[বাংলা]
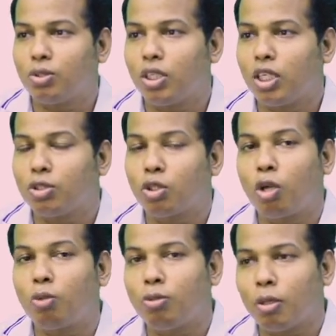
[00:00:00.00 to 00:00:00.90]
এর
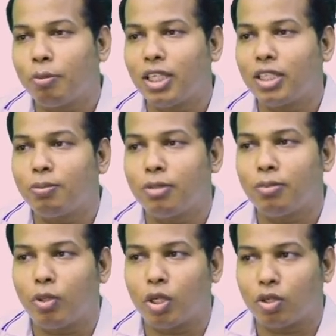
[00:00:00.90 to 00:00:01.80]
সর্ববামে একটি বিট
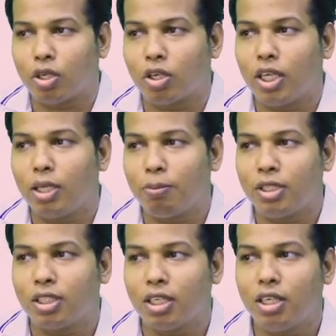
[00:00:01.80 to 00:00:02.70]
ব্যবহার করা হয় এই
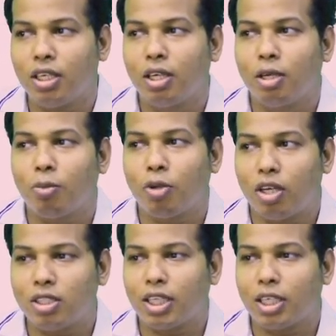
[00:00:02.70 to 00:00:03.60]
বিটকে বলা হয়
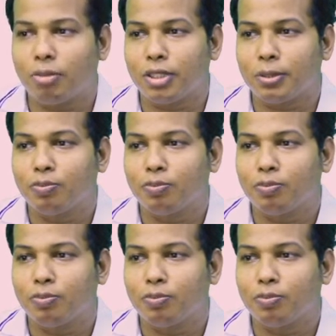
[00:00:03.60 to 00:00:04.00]
সাইন বিট